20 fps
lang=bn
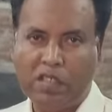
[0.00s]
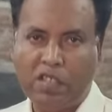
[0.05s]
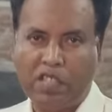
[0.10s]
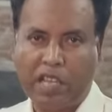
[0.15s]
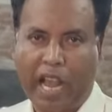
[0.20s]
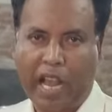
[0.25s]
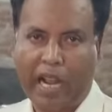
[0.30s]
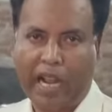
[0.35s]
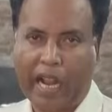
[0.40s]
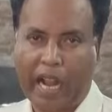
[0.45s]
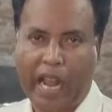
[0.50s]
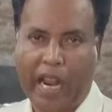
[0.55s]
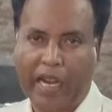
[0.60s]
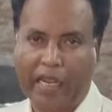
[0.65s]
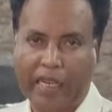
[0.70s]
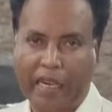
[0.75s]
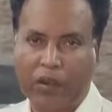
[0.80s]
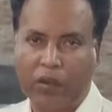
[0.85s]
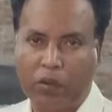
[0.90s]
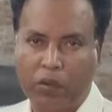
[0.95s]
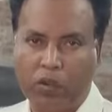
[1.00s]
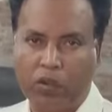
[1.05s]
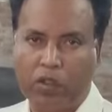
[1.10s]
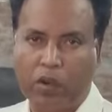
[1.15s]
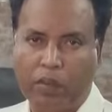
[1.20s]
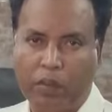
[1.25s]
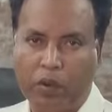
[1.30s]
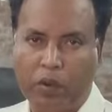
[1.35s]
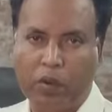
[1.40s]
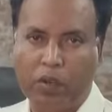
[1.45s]
চাক্কা একটা
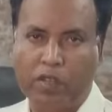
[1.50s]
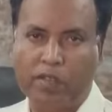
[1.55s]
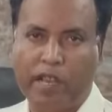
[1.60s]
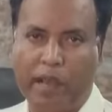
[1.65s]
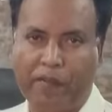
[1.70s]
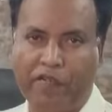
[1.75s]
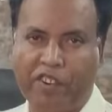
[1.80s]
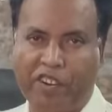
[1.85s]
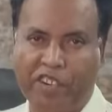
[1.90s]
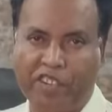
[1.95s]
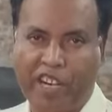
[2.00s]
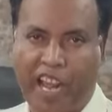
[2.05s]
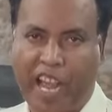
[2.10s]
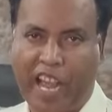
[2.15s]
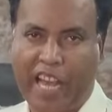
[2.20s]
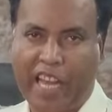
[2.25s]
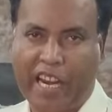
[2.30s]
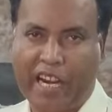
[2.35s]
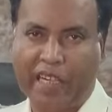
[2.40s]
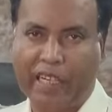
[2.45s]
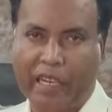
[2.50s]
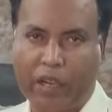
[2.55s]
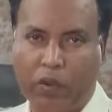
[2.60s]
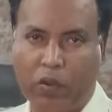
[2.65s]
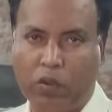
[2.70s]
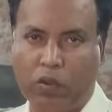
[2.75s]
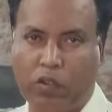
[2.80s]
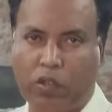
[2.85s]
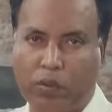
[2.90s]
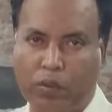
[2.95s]
গুরুত্বপূর্ণ সাবজেক্ট টায়ার একটা
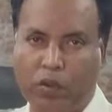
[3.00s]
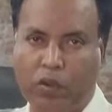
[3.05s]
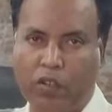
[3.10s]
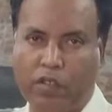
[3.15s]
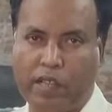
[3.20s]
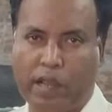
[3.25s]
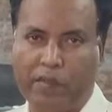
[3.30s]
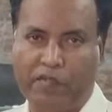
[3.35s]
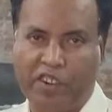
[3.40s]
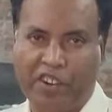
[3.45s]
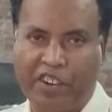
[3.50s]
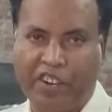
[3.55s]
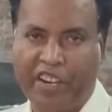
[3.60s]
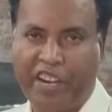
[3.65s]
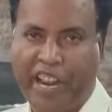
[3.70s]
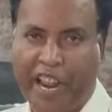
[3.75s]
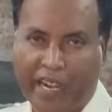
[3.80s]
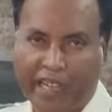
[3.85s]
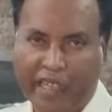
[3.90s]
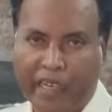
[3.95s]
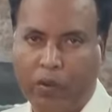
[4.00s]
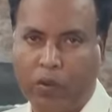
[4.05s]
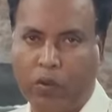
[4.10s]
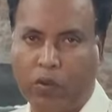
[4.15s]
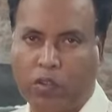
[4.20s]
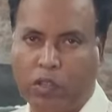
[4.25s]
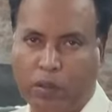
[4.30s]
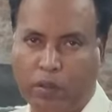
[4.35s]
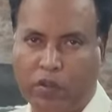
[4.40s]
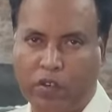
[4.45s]
গুরুত্বপূর্ণ সাবজেক্ট রিং একটা
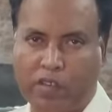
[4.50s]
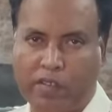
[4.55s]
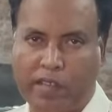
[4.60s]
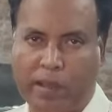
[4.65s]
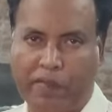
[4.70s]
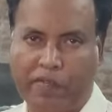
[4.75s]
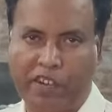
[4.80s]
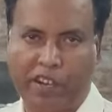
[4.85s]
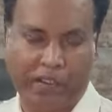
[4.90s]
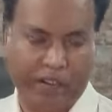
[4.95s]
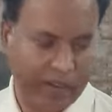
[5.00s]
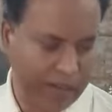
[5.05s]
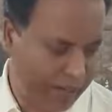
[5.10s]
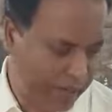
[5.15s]
গুরুত্বপূর্ণ সাবজেক্ট